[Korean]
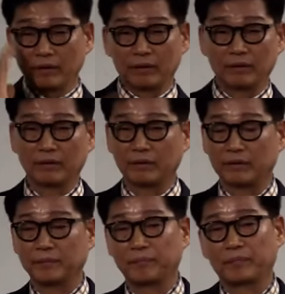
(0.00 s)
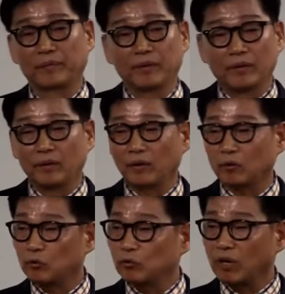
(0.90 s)
어,
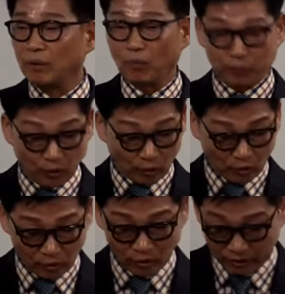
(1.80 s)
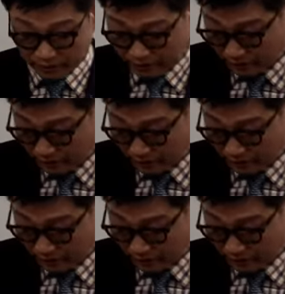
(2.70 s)
어, 꿈과 목표